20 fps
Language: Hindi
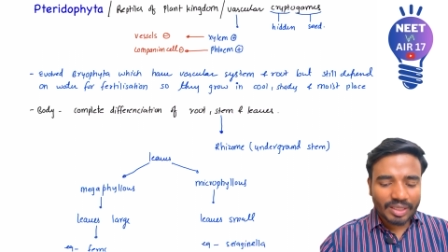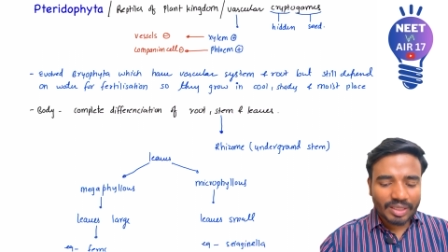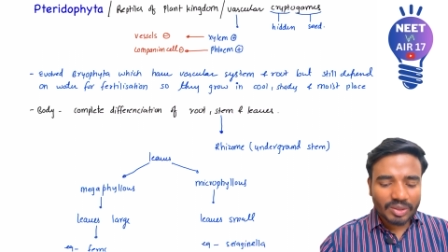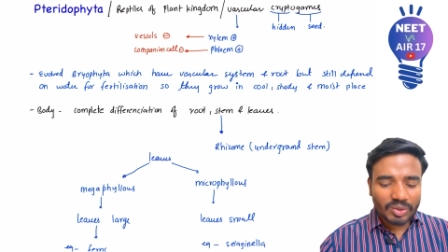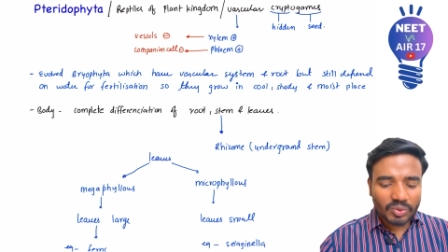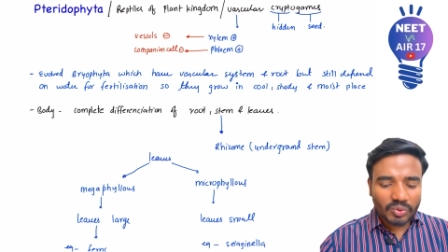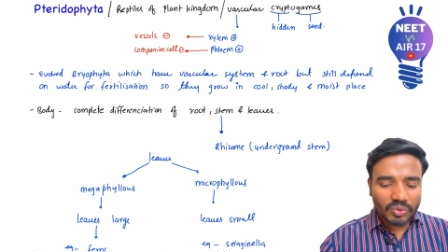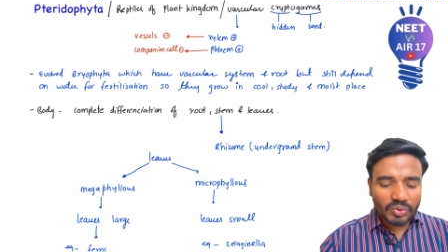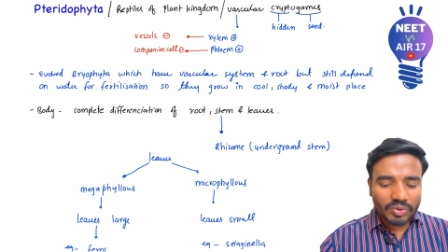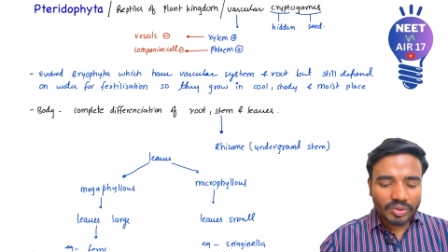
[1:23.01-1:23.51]

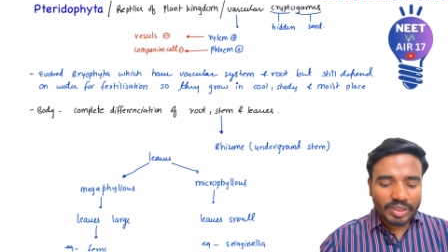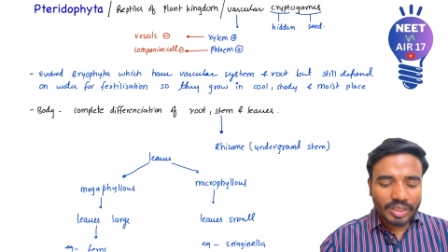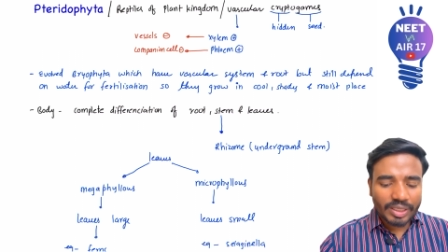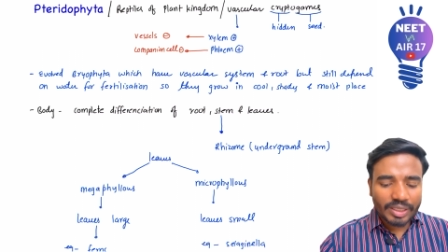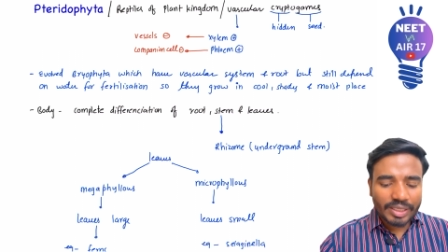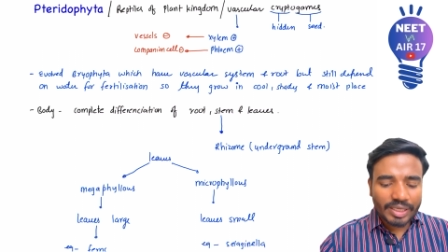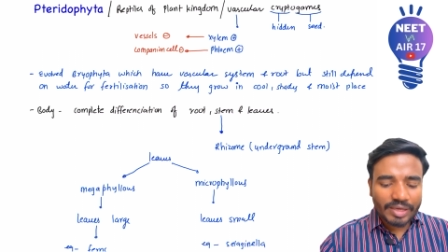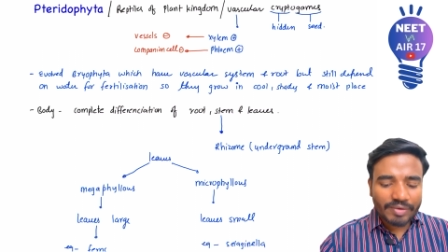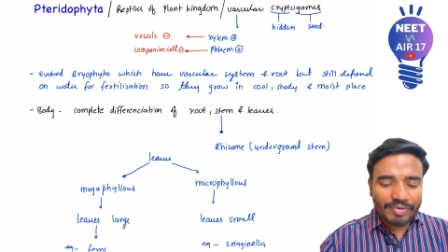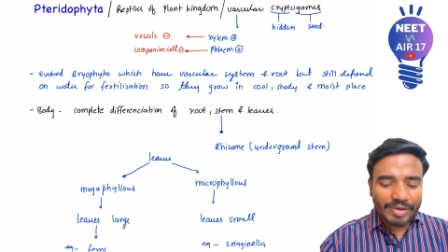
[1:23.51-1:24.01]
तो ये
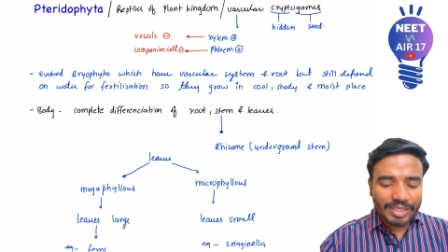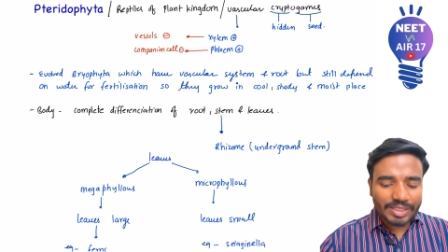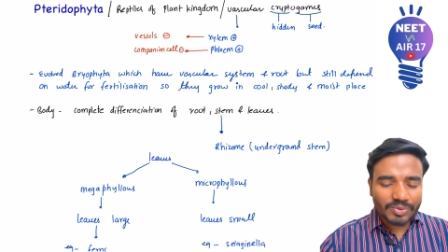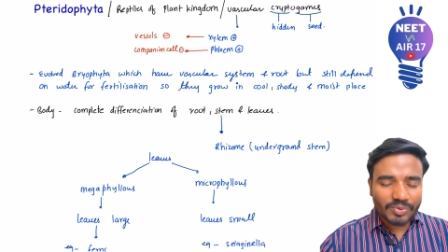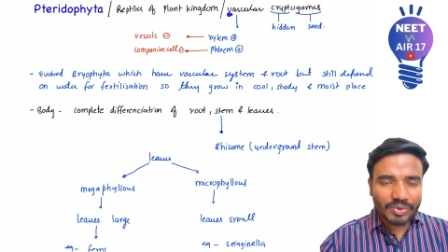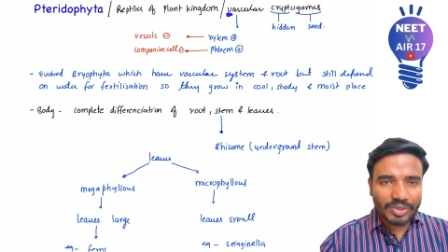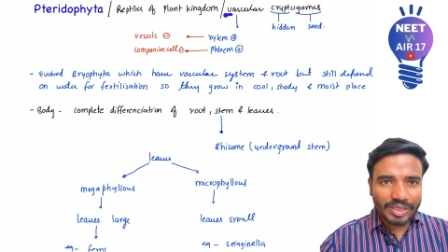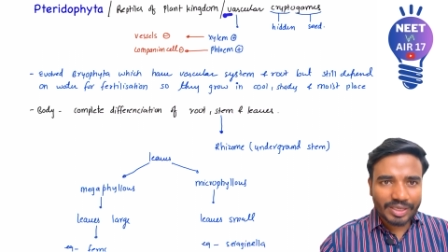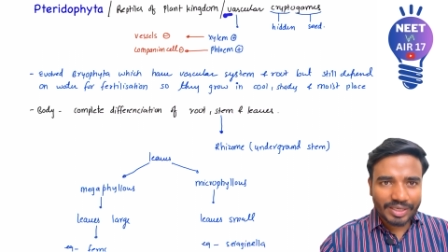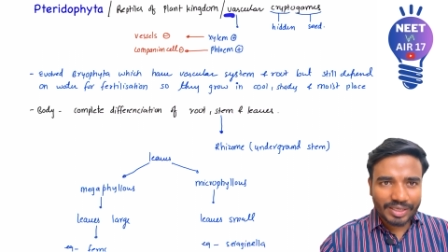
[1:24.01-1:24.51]
ये
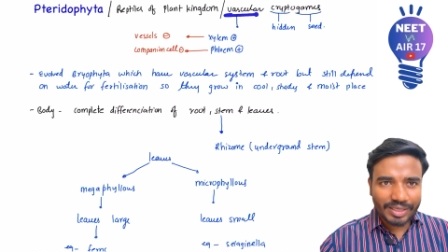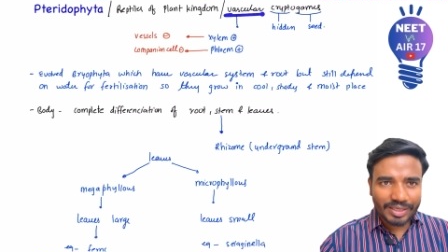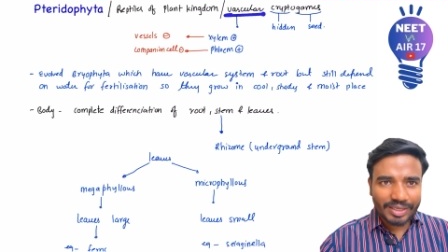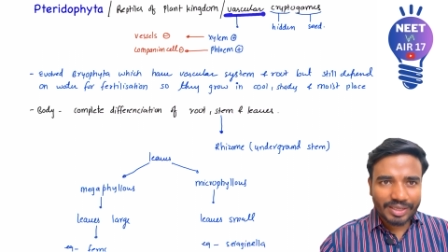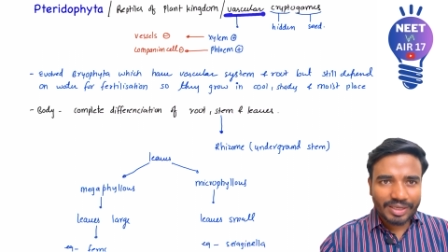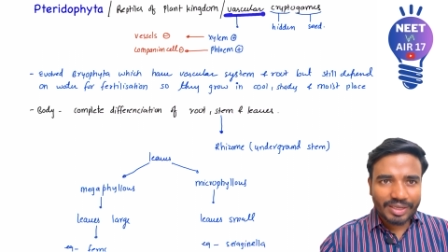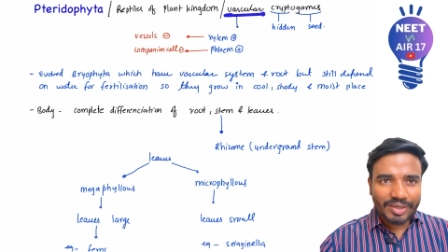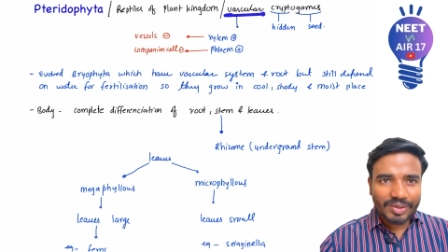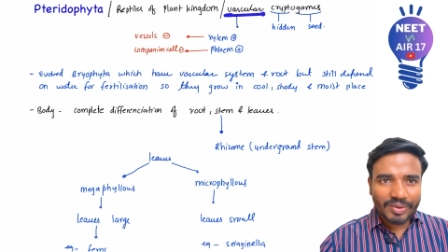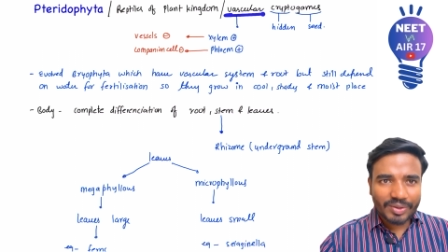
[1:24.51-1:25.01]
वैस्कुलर है
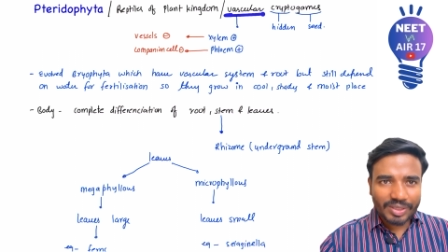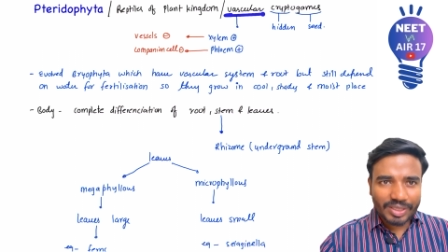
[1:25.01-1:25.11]
और